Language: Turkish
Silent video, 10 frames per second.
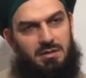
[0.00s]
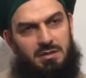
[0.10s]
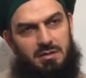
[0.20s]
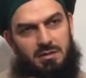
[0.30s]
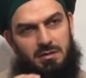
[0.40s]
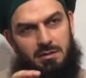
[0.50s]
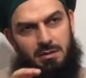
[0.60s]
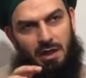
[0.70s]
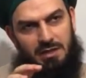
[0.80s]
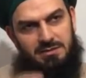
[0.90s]
E,
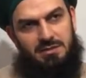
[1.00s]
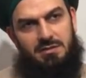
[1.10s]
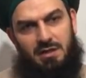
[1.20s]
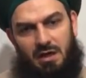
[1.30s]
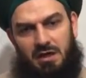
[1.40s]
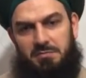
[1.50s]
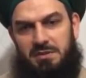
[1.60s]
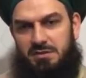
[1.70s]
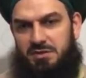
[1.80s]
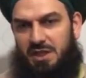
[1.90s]
Hazreti
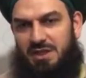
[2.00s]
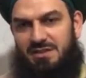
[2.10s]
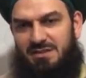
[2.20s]
Habil'in şehit